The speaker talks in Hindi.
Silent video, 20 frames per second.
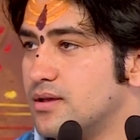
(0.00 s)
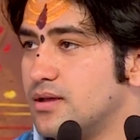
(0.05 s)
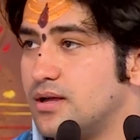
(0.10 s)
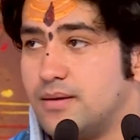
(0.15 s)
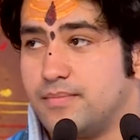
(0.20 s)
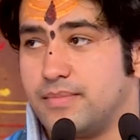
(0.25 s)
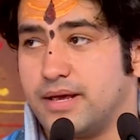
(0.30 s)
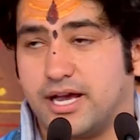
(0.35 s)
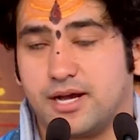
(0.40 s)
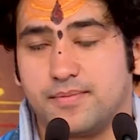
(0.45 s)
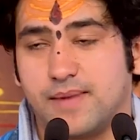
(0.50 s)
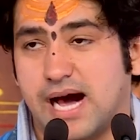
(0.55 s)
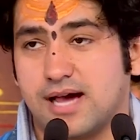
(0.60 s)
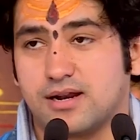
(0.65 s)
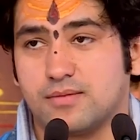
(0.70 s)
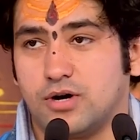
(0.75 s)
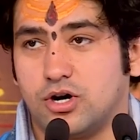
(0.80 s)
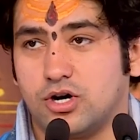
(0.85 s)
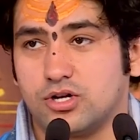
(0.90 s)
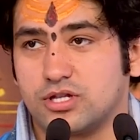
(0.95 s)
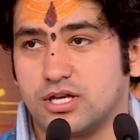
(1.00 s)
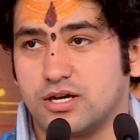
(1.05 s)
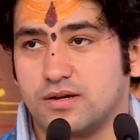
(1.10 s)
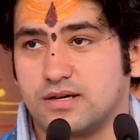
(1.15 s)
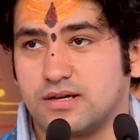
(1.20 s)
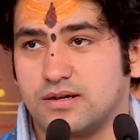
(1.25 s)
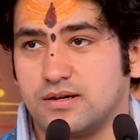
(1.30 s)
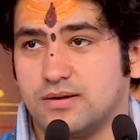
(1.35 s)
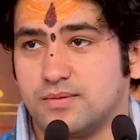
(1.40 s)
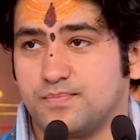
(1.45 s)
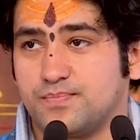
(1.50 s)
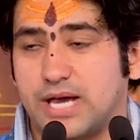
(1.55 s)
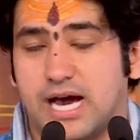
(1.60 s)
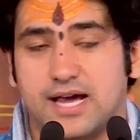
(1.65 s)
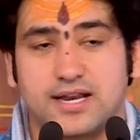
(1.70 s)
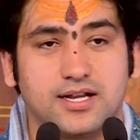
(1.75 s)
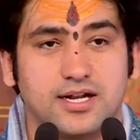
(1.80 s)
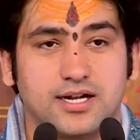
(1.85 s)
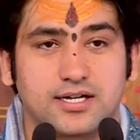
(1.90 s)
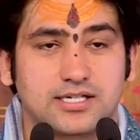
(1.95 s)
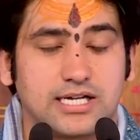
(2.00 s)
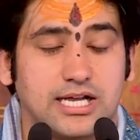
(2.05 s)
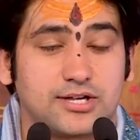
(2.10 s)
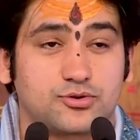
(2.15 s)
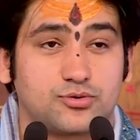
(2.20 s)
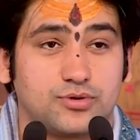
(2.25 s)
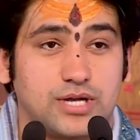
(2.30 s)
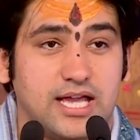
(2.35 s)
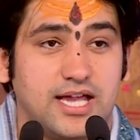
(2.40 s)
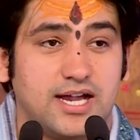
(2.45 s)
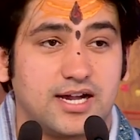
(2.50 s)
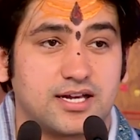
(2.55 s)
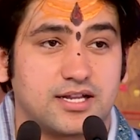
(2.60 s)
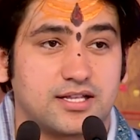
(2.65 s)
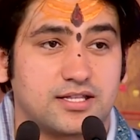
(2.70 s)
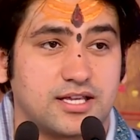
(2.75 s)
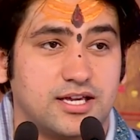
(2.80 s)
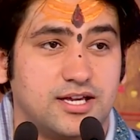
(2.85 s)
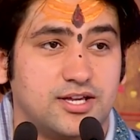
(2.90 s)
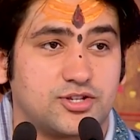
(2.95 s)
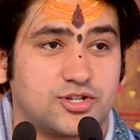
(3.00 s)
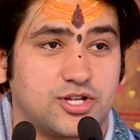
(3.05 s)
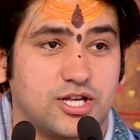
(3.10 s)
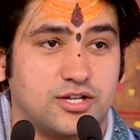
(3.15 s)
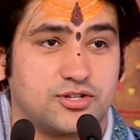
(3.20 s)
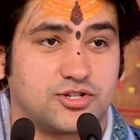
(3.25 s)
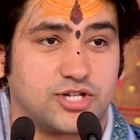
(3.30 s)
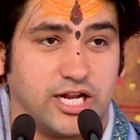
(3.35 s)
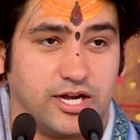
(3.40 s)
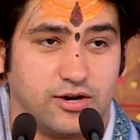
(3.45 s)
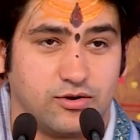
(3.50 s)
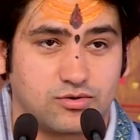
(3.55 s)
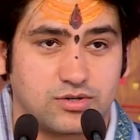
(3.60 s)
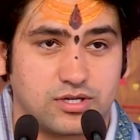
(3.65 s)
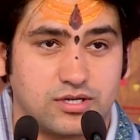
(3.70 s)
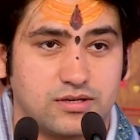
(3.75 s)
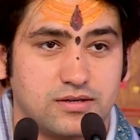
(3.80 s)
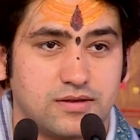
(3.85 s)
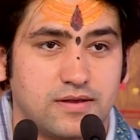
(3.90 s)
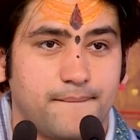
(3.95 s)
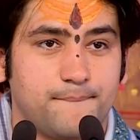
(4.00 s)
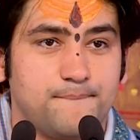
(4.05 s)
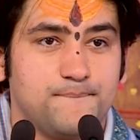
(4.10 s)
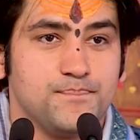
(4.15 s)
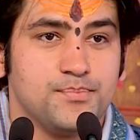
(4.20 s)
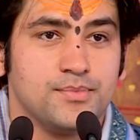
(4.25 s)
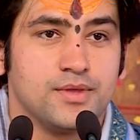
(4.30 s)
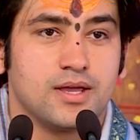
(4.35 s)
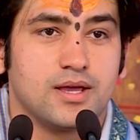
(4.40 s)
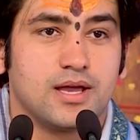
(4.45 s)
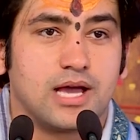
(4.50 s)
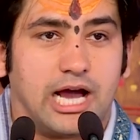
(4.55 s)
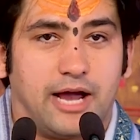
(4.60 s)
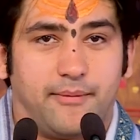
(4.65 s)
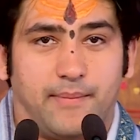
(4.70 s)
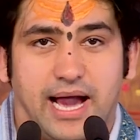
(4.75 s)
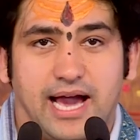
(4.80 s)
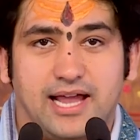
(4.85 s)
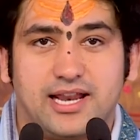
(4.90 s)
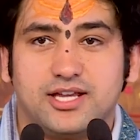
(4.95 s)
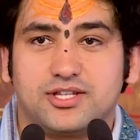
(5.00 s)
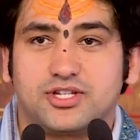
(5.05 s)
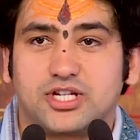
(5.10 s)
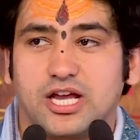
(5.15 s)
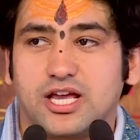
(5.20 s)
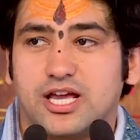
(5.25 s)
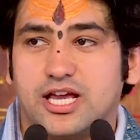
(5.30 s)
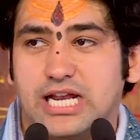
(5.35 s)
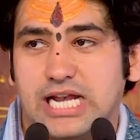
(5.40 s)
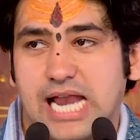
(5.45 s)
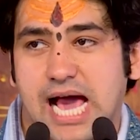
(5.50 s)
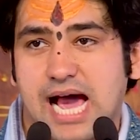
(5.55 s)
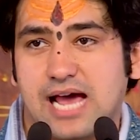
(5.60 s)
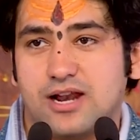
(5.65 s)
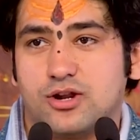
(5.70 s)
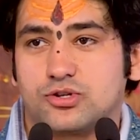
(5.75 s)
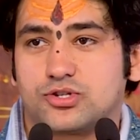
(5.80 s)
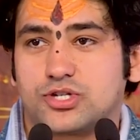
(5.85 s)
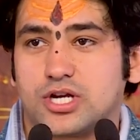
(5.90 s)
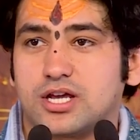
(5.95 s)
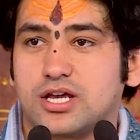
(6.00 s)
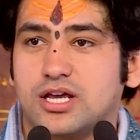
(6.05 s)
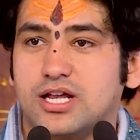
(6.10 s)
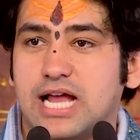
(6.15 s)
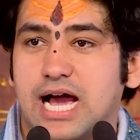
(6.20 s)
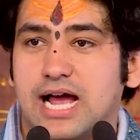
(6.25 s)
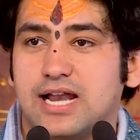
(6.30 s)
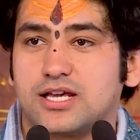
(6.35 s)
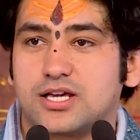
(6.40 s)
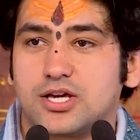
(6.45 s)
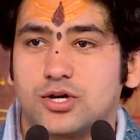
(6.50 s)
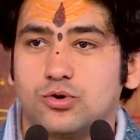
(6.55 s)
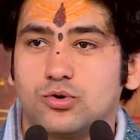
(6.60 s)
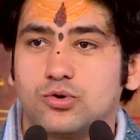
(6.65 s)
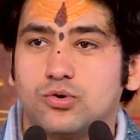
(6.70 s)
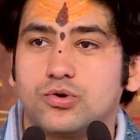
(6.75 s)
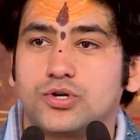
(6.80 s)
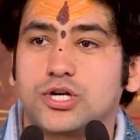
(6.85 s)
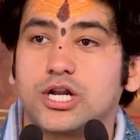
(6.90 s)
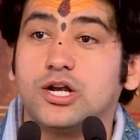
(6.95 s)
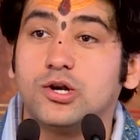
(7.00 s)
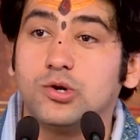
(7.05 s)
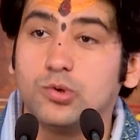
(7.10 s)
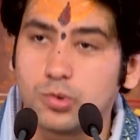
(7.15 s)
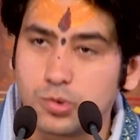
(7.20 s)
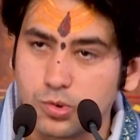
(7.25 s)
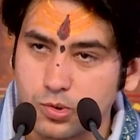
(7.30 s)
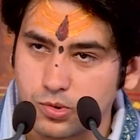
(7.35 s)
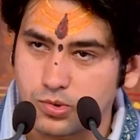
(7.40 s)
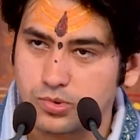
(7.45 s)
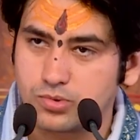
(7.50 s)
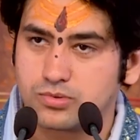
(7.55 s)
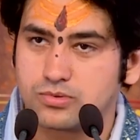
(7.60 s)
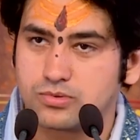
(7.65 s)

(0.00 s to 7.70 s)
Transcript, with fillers: हम एक बार बहुत एक प्यारी घटना सुनाया करते हैं चेलों की हमारे चंगीलाल और चंगीलाल के गुरु टिल्लू गुरु